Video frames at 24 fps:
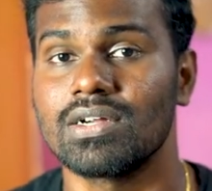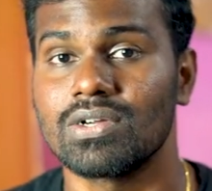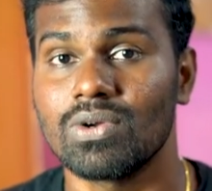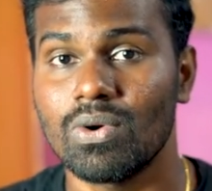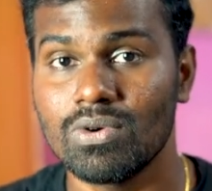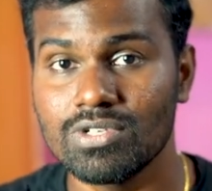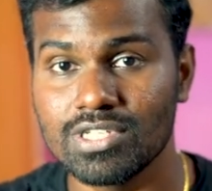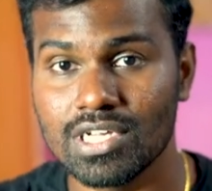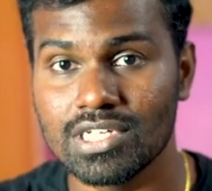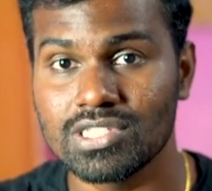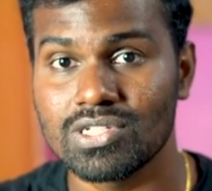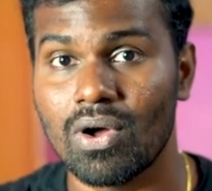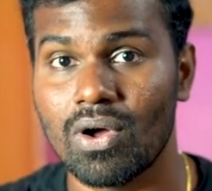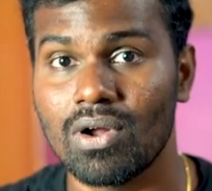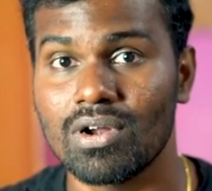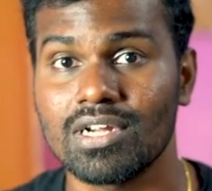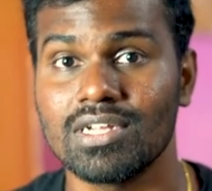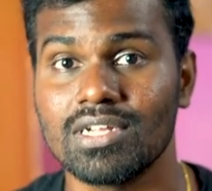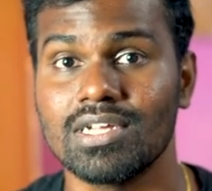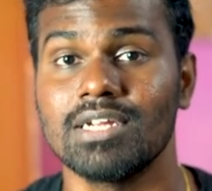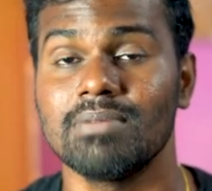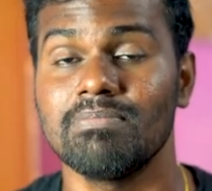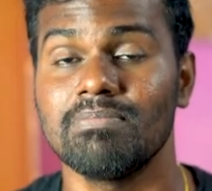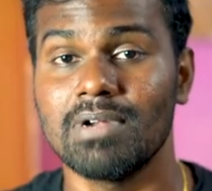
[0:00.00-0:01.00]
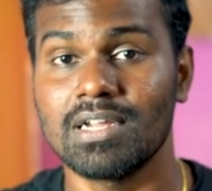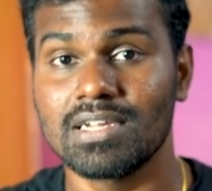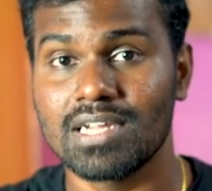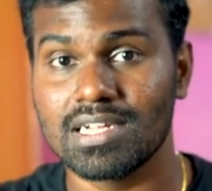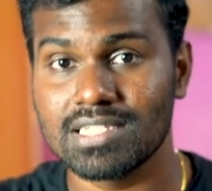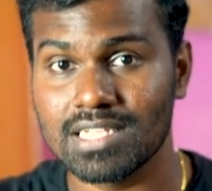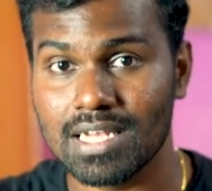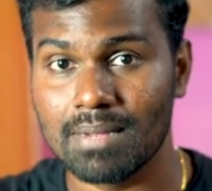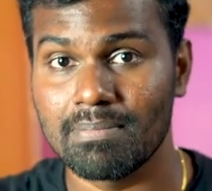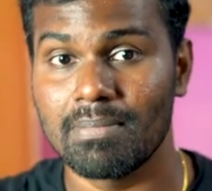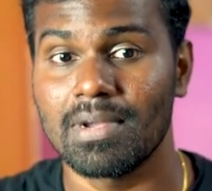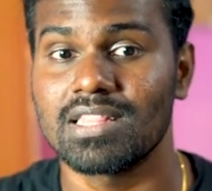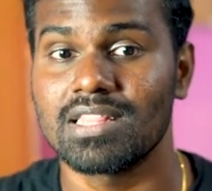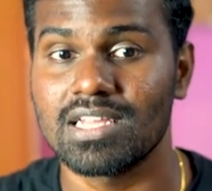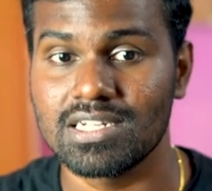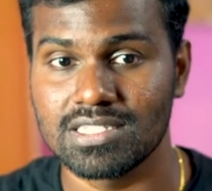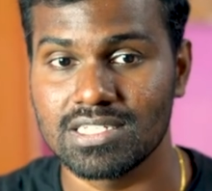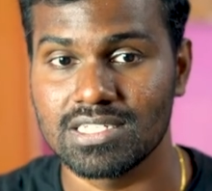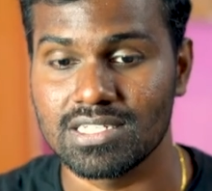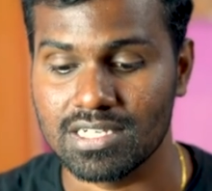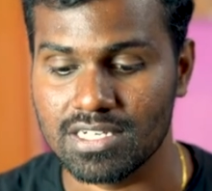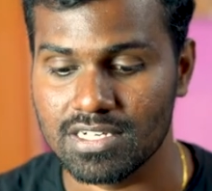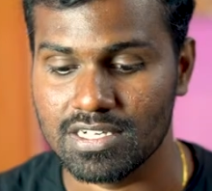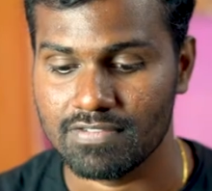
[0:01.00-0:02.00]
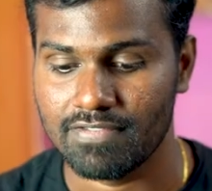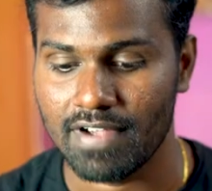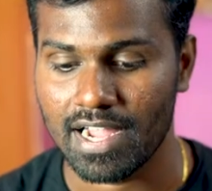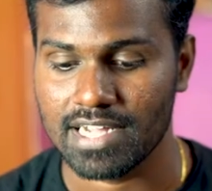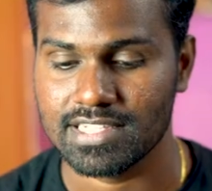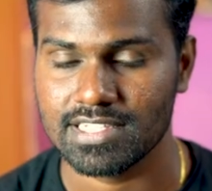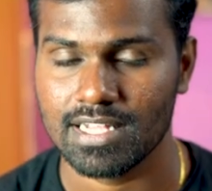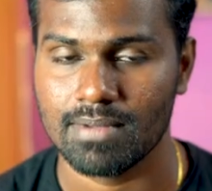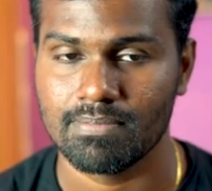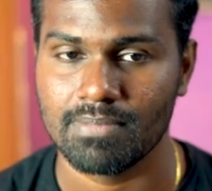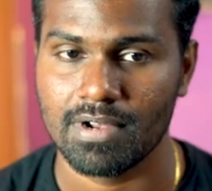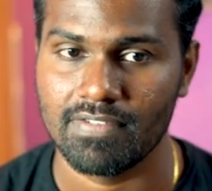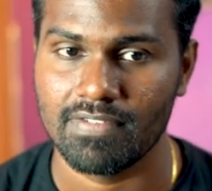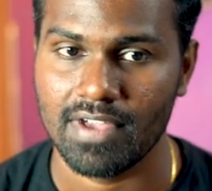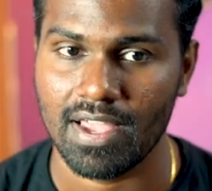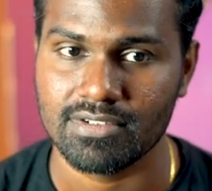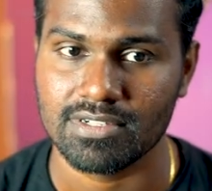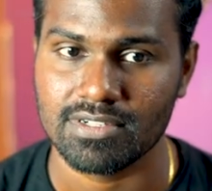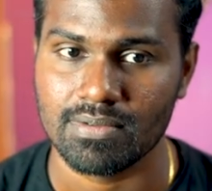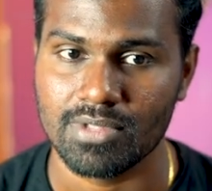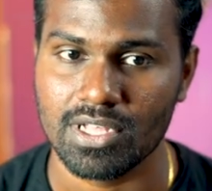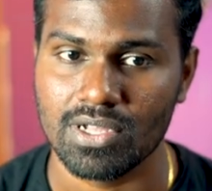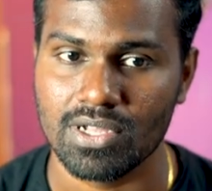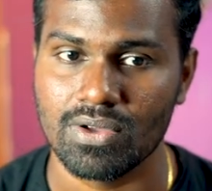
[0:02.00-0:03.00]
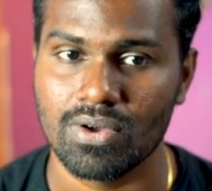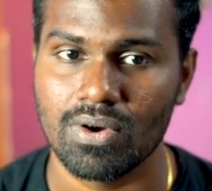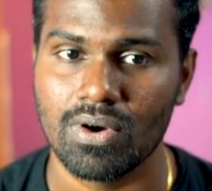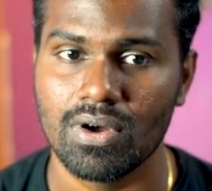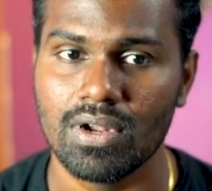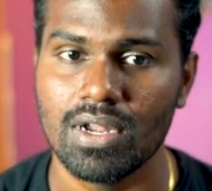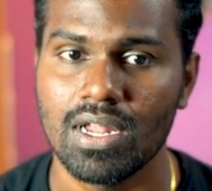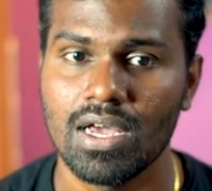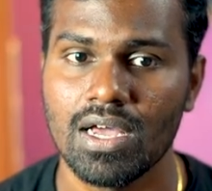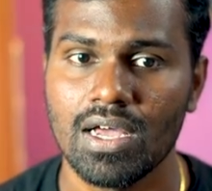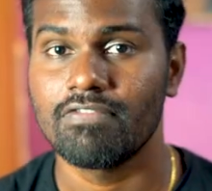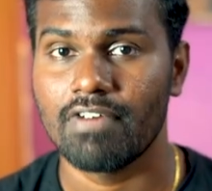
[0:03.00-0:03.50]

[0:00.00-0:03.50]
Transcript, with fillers: நோ ஜேஸ் ஆல்ரெடி இன்பில்ட்டாக சில மெத்தட்ஸ் இருக்குது ஃபார் எக்ஸாம்பிள் வி ஹேவ் சம்திங் கால்